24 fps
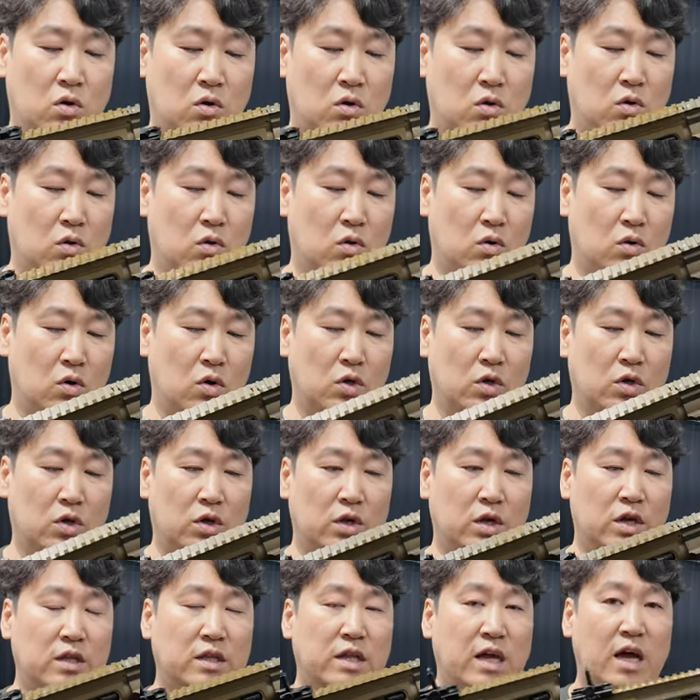어,
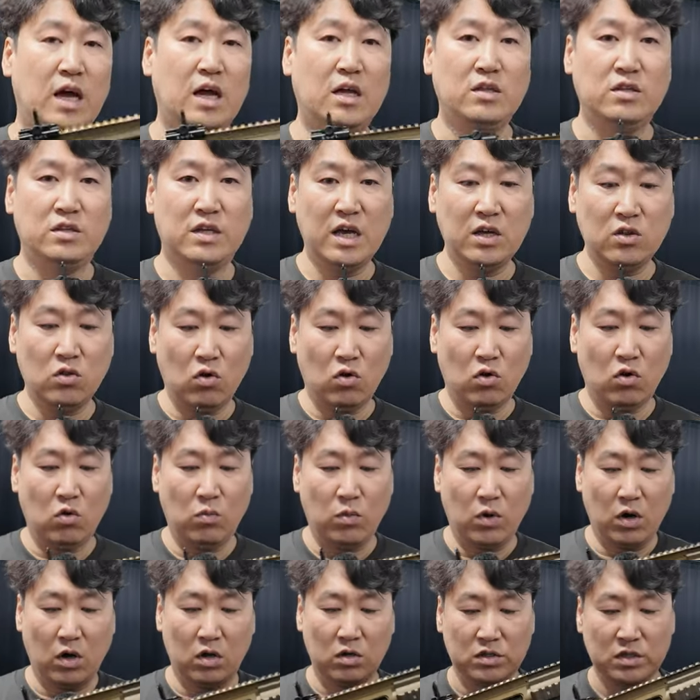일단 얘도
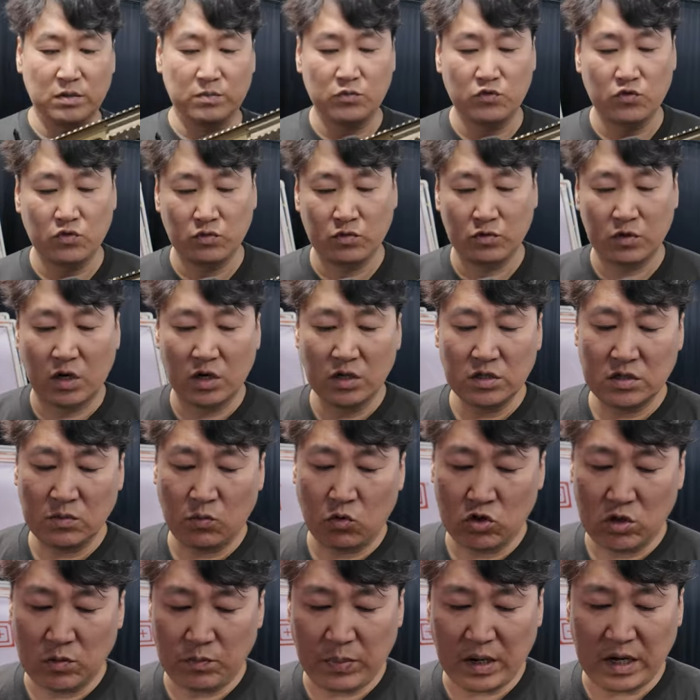뭐 지금 건스
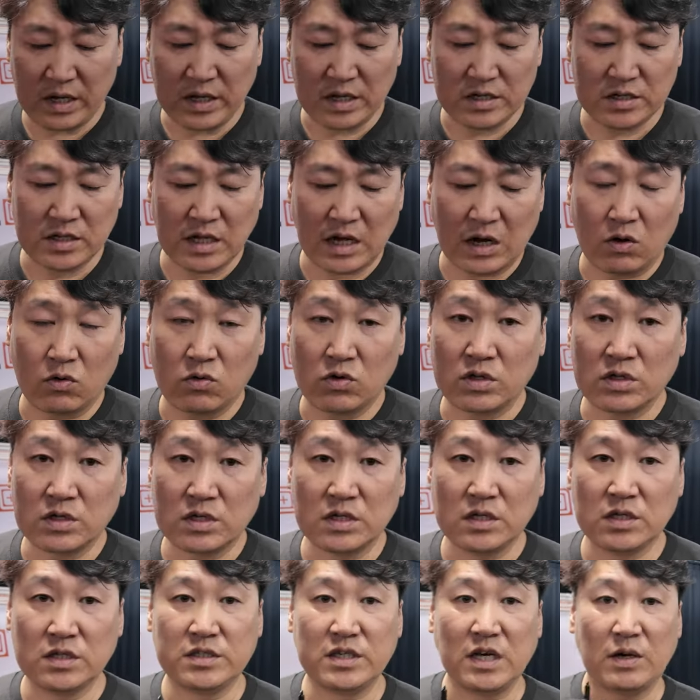모디파이에서 나오는
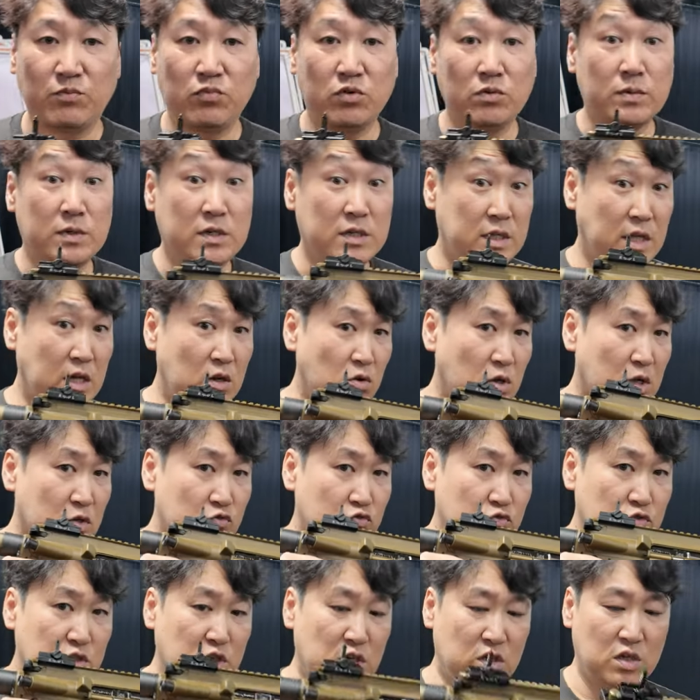그 제품 그대로의
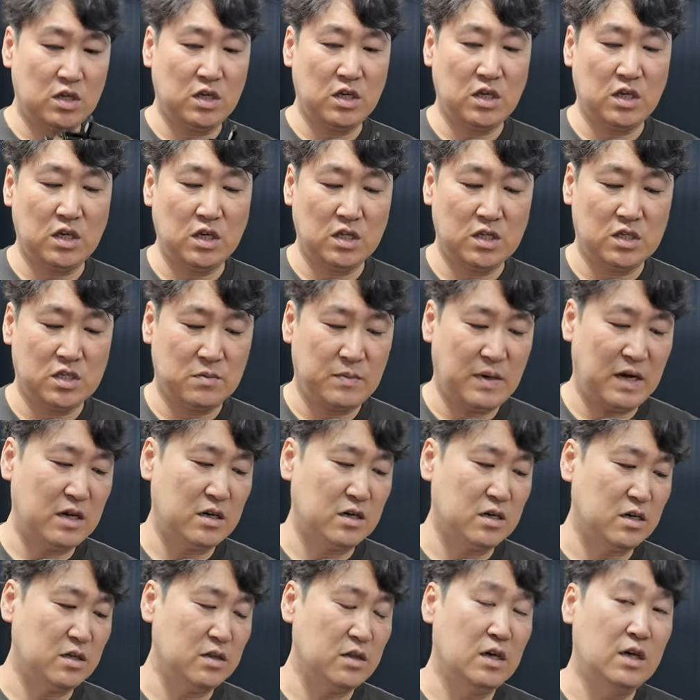
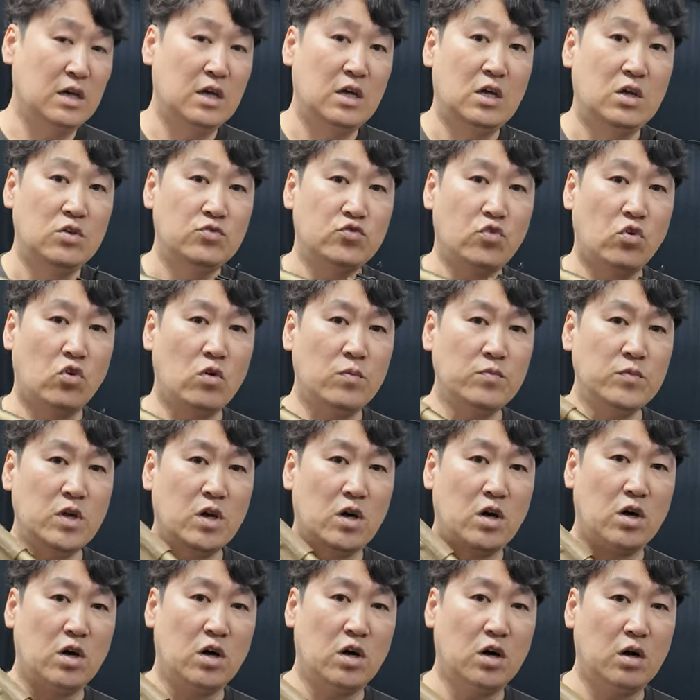순정이지만은 조금
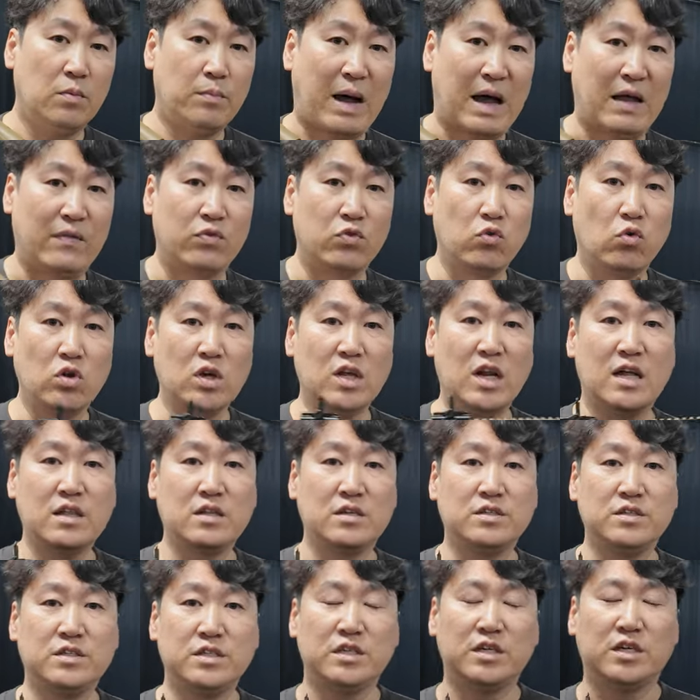더
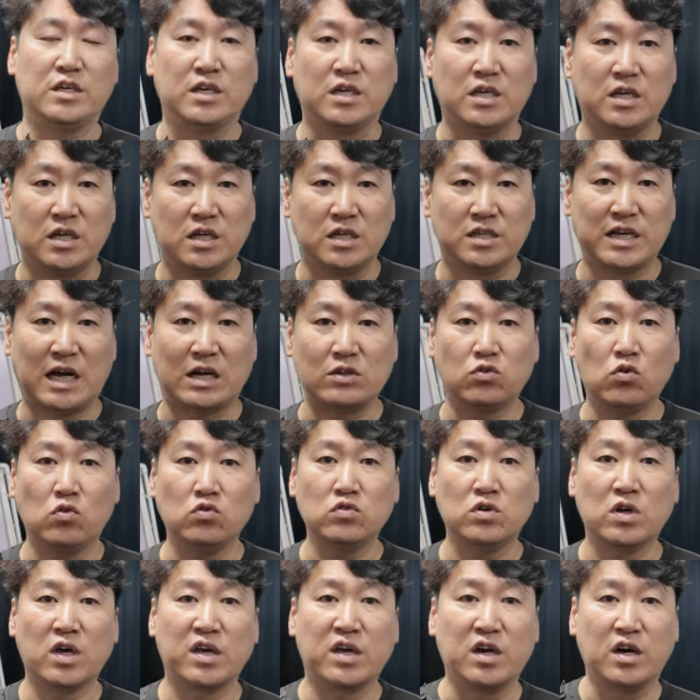반동이라든지 이
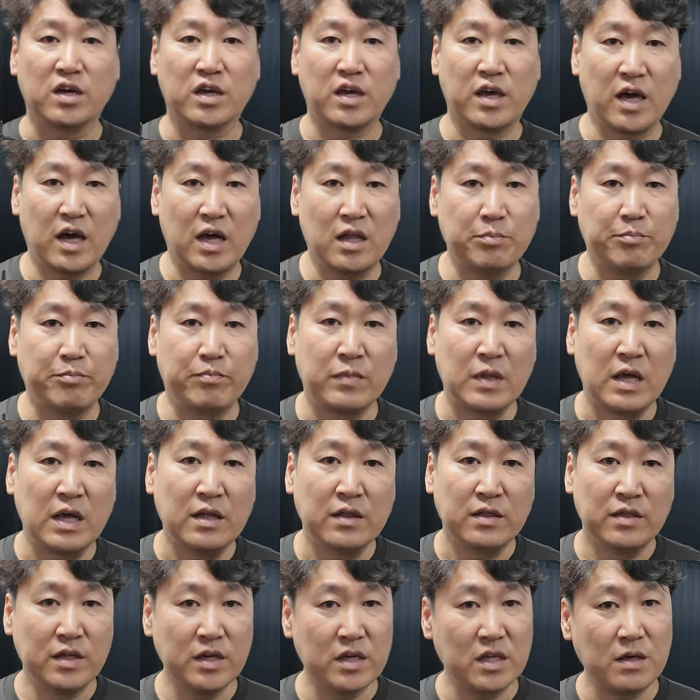작동성의 경쾌한
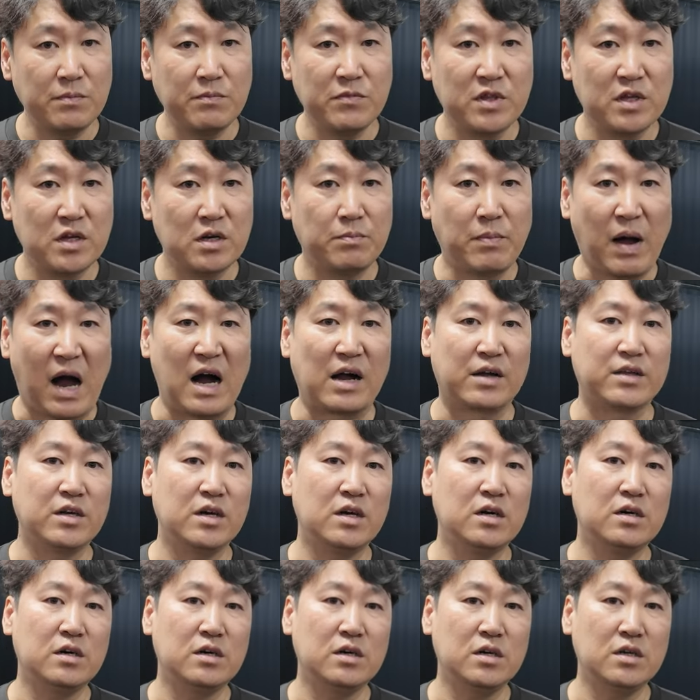느낌들
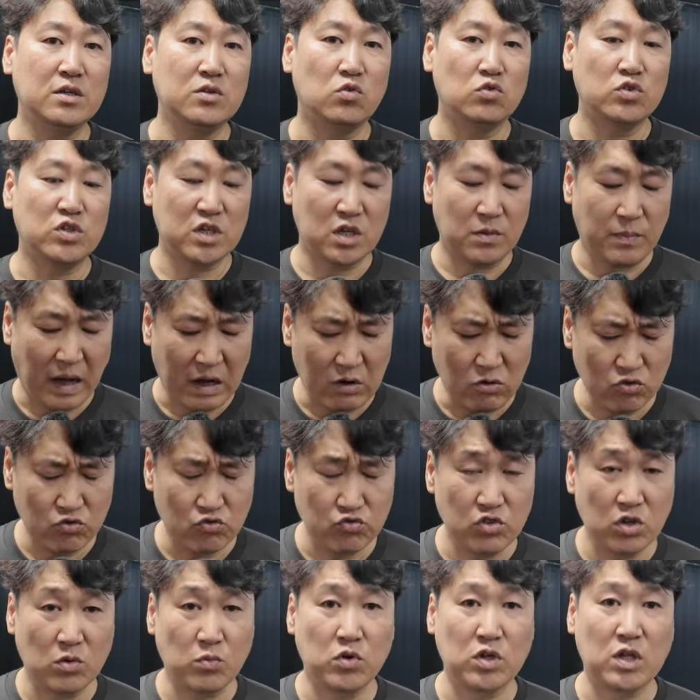박력은 솔직히 마루이
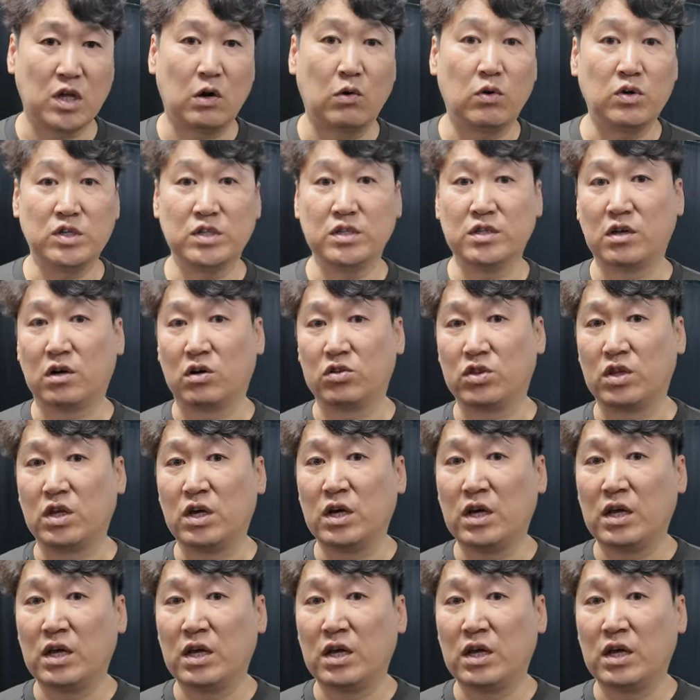순정보다는 훨씬 더